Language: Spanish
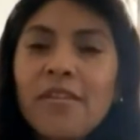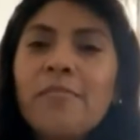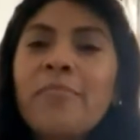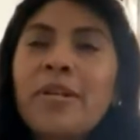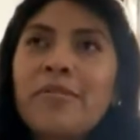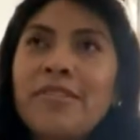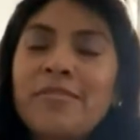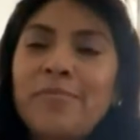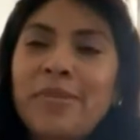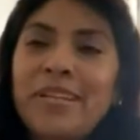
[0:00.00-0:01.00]
Pero
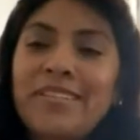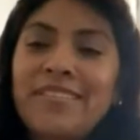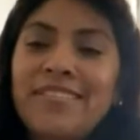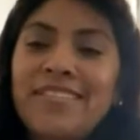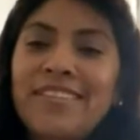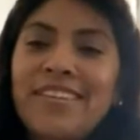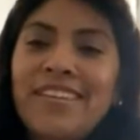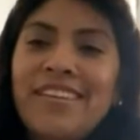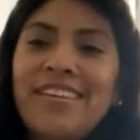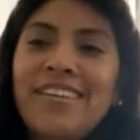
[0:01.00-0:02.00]
después
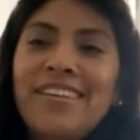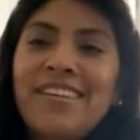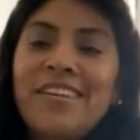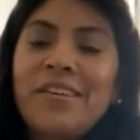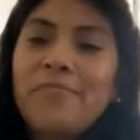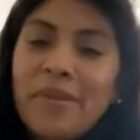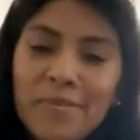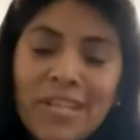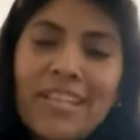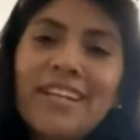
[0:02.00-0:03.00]
eh, me
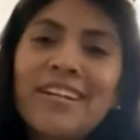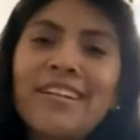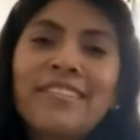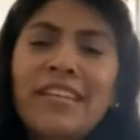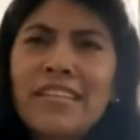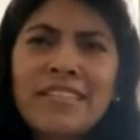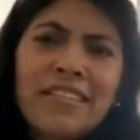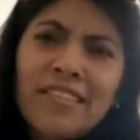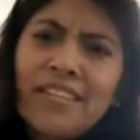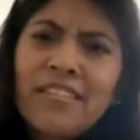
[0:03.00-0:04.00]
vine a la casa y ya
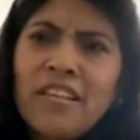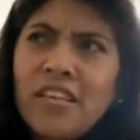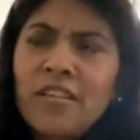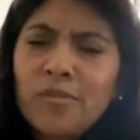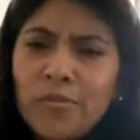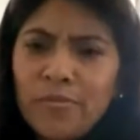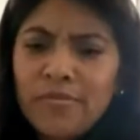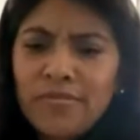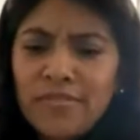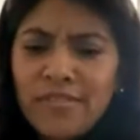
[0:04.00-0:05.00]
sentí esa inquietud
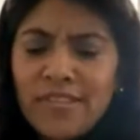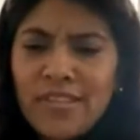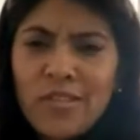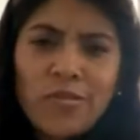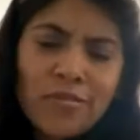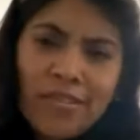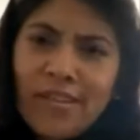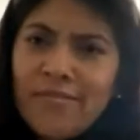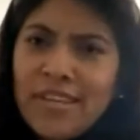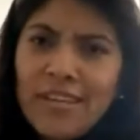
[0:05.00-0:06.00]
yo
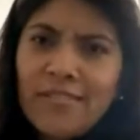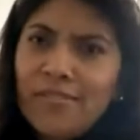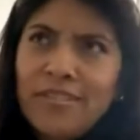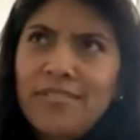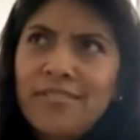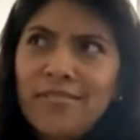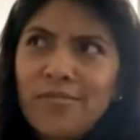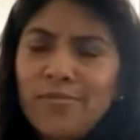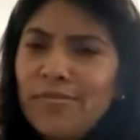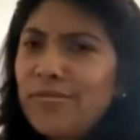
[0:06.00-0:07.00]
todavía no,
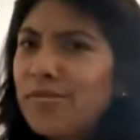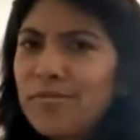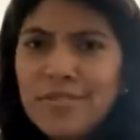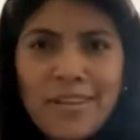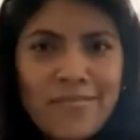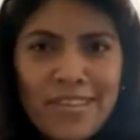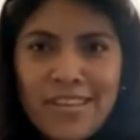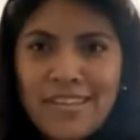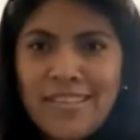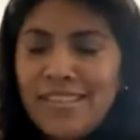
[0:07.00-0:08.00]
no
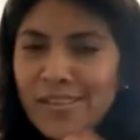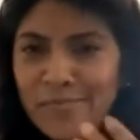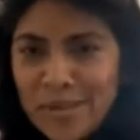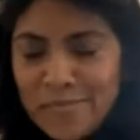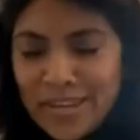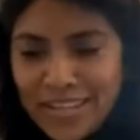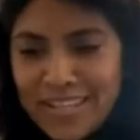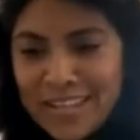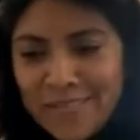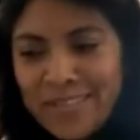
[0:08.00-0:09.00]
sabía ni me
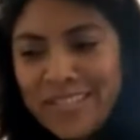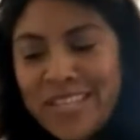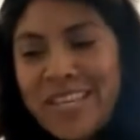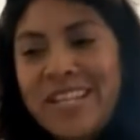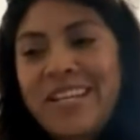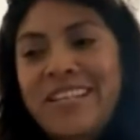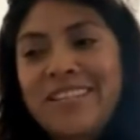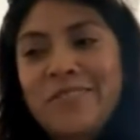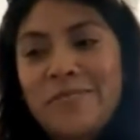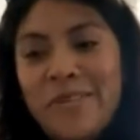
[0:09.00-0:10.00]
imaginaba siquiera que
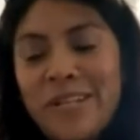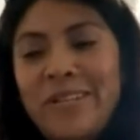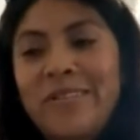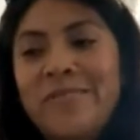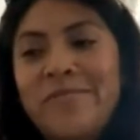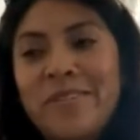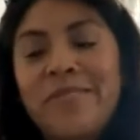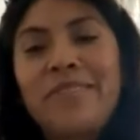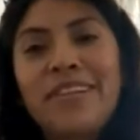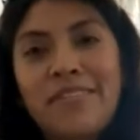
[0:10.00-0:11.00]
estuviera
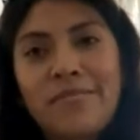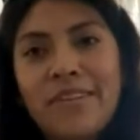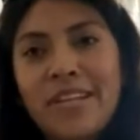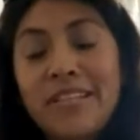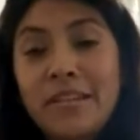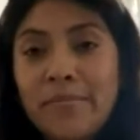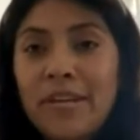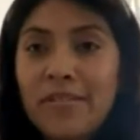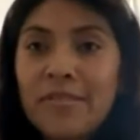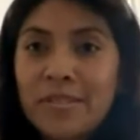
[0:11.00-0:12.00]
recibiendo el,
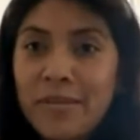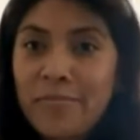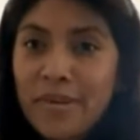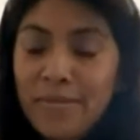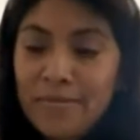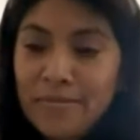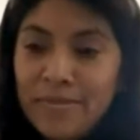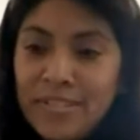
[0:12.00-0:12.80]
llamado de San Pablo.